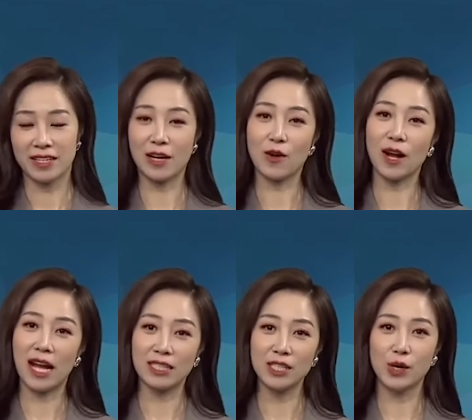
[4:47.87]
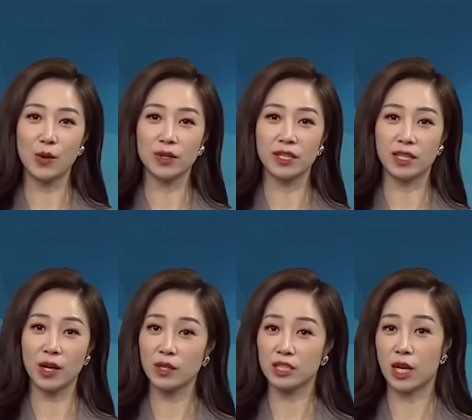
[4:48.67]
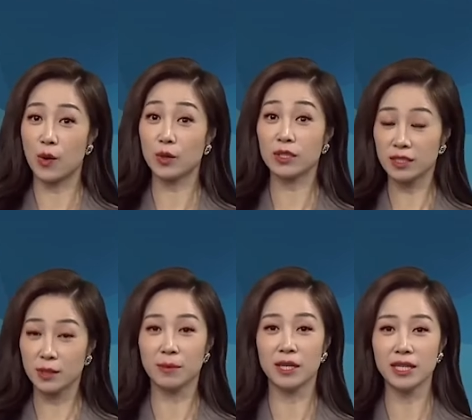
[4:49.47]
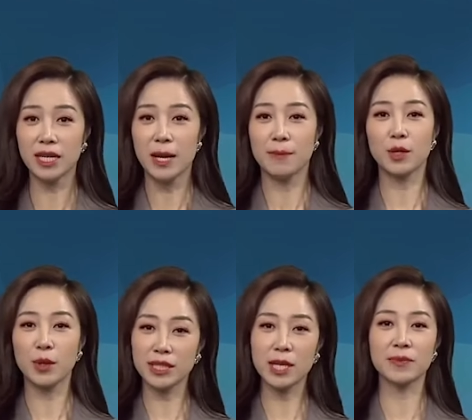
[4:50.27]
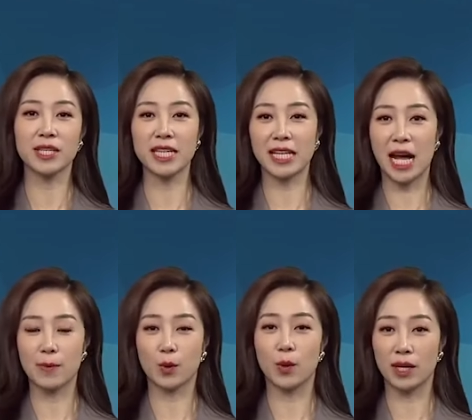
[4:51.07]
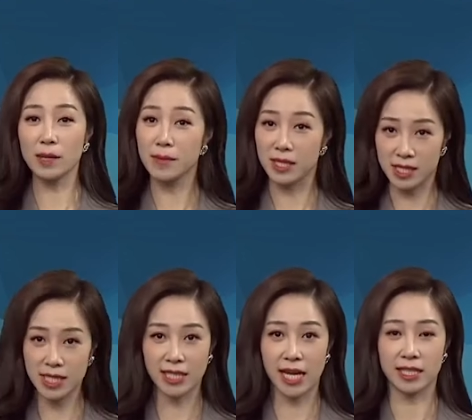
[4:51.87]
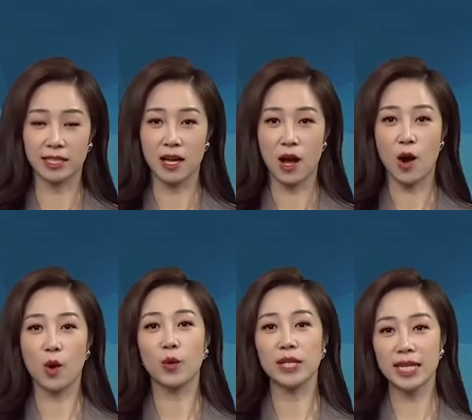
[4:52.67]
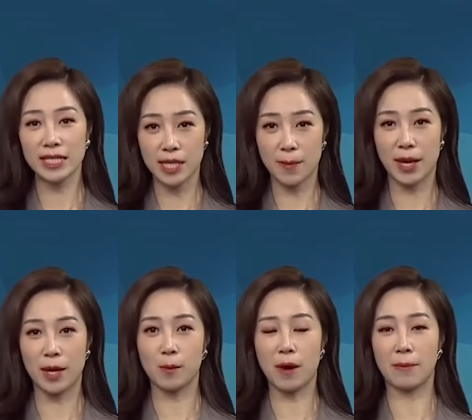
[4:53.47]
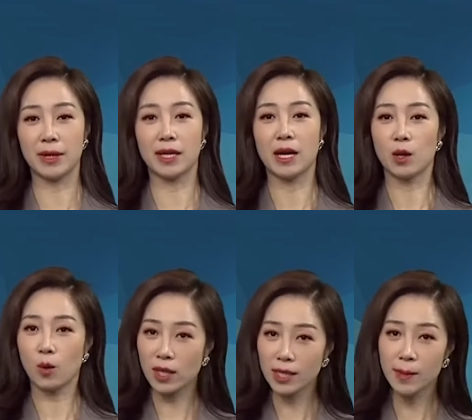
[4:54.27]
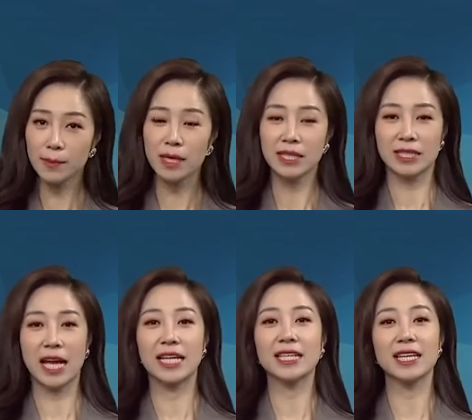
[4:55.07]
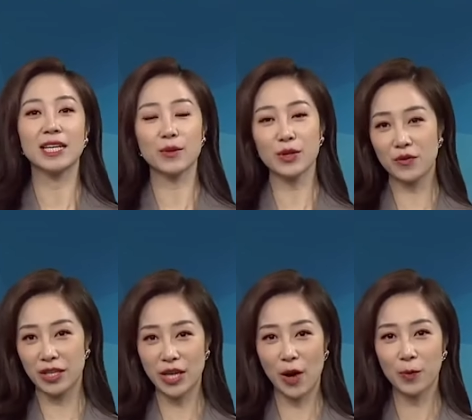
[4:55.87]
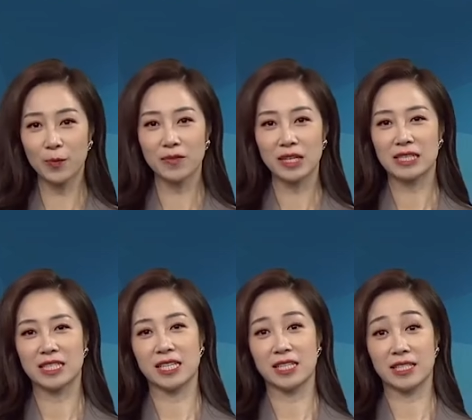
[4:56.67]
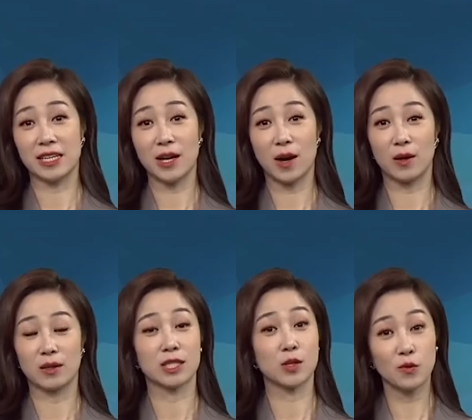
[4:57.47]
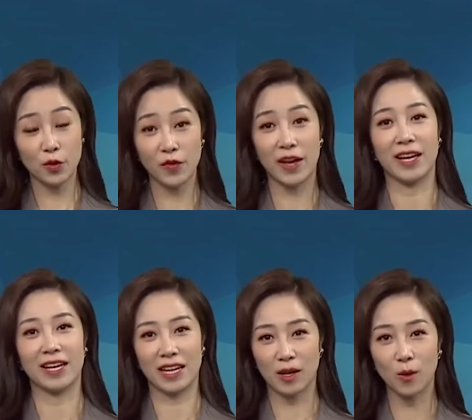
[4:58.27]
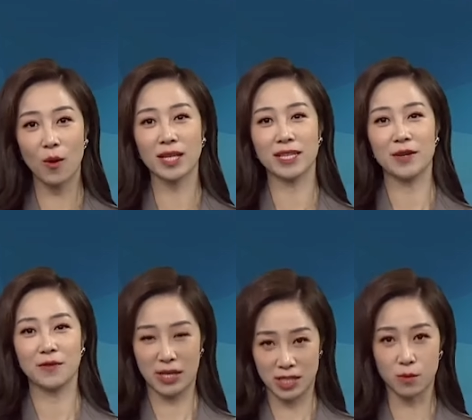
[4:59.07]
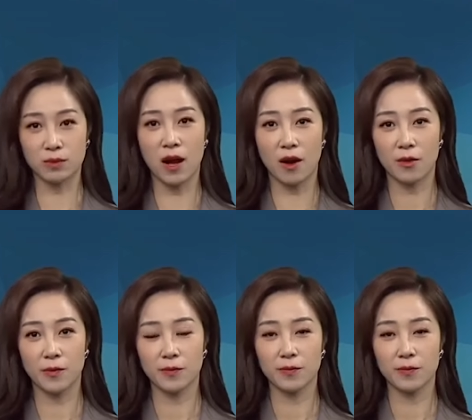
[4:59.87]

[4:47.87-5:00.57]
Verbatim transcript: Đã có khá nhiều người con cháu có tư tưởng mới, biết quan tâm tới tình cảm của các bậc sinh thành. Họ khuyến khích cha mẹ ông bà mình quan tâm, thể hiện tình yêu thương với nhau. Chỉ cần thấy họ sống vui vẻ, lạc quan và sống thọ.